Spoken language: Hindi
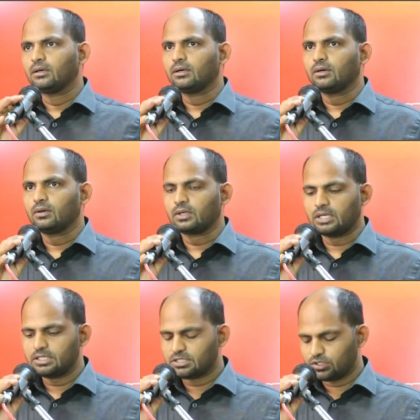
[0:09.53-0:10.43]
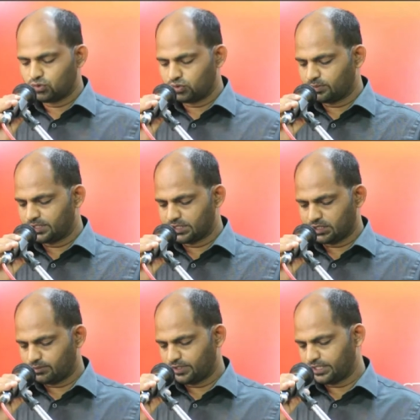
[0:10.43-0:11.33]
और आज का सुसमाचार
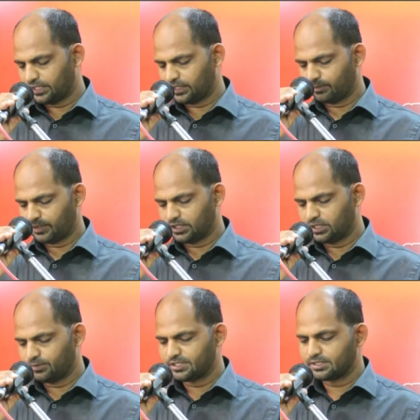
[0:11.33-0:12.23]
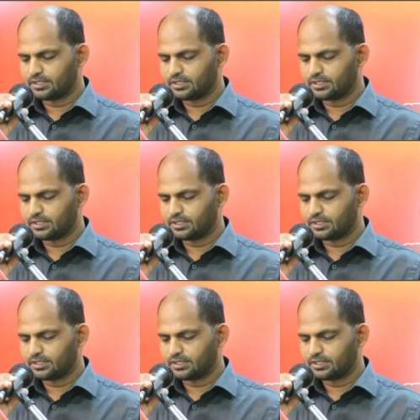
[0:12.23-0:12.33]
हम देखेंगे मत्ती में से